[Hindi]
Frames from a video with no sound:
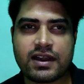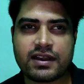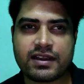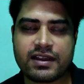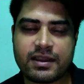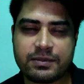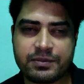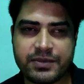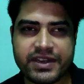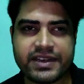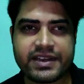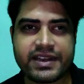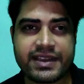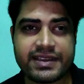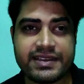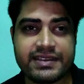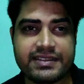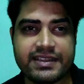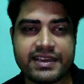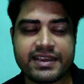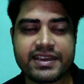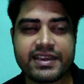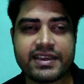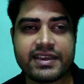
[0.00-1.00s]
अगर आपने नहीं
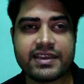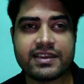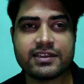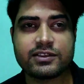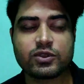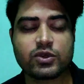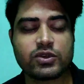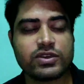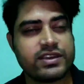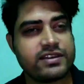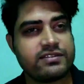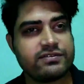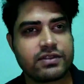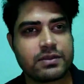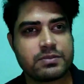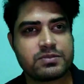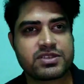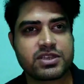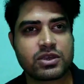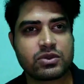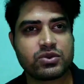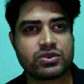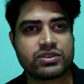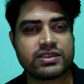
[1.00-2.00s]
देखी है तो ये फिल्म
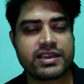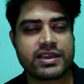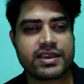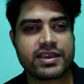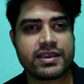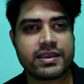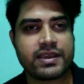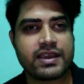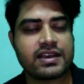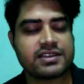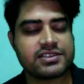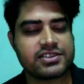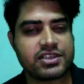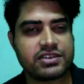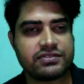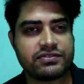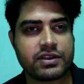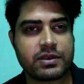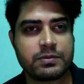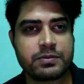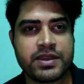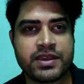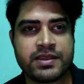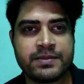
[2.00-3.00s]
ज़रूर देखें अच्छी
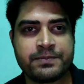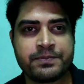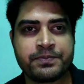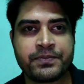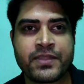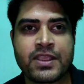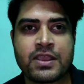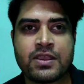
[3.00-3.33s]
फिल्म है